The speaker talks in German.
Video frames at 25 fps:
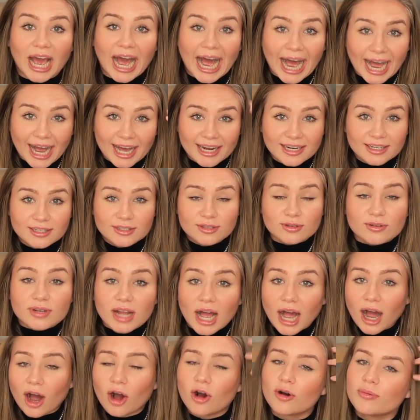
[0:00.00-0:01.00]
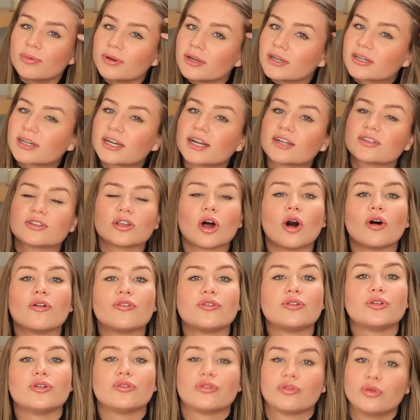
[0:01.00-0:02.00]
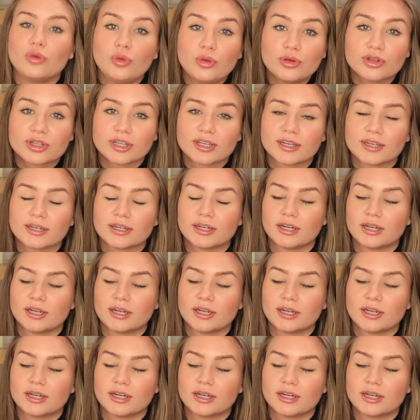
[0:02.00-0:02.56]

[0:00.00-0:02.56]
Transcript: Haare so eine Haube, kriegst du auch für die Füße.